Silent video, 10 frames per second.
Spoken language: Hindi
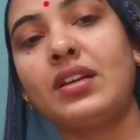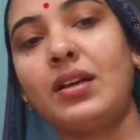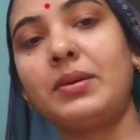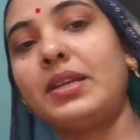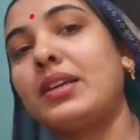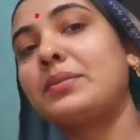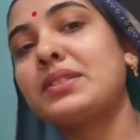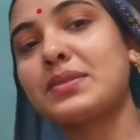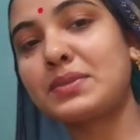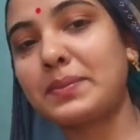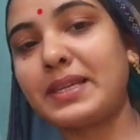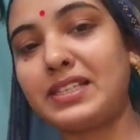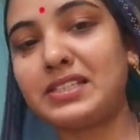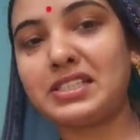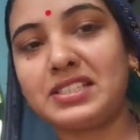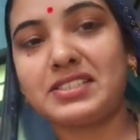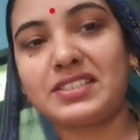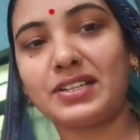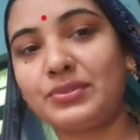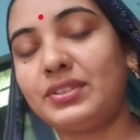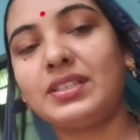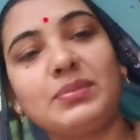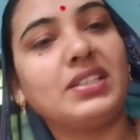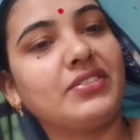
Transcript: हमारे घर में सबसे पहले क्लीनिंग स्टार्ट हुई थी हमने